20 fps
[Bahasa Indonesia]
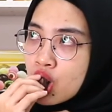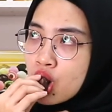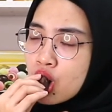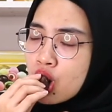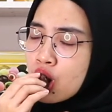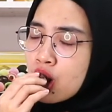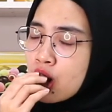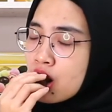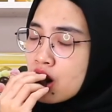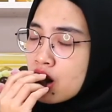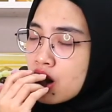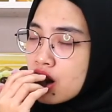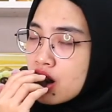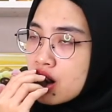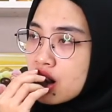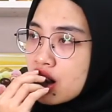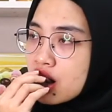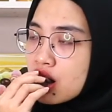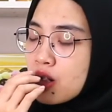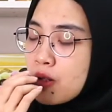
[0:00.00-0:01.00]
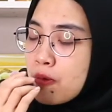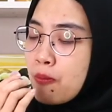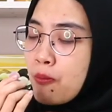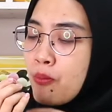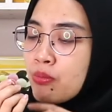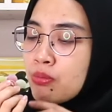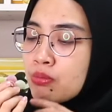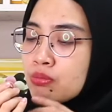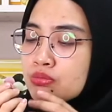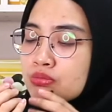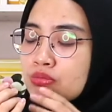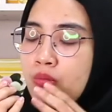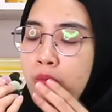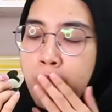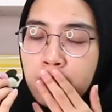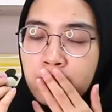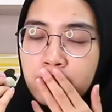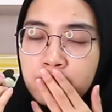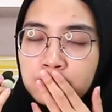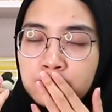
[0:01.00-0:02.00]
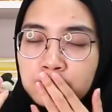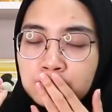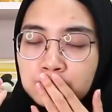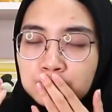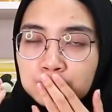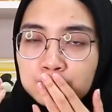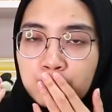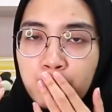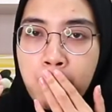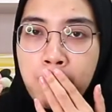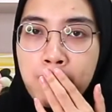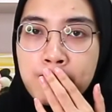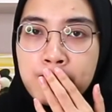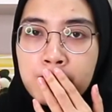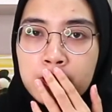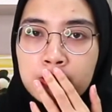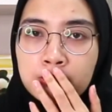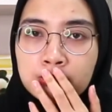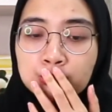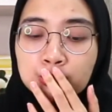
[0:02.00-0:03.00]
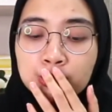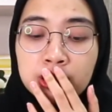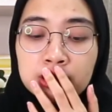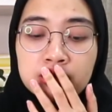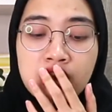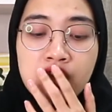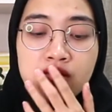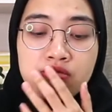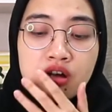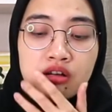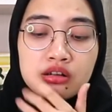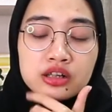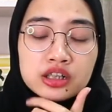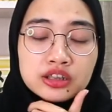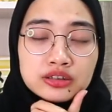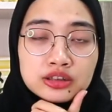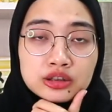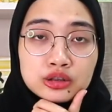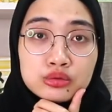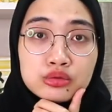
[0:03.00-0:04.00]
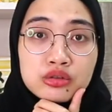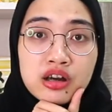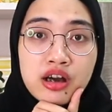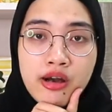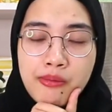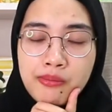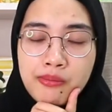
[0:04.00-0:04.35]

Oh my god. Hmm. Dia dalamnya crunchy juga.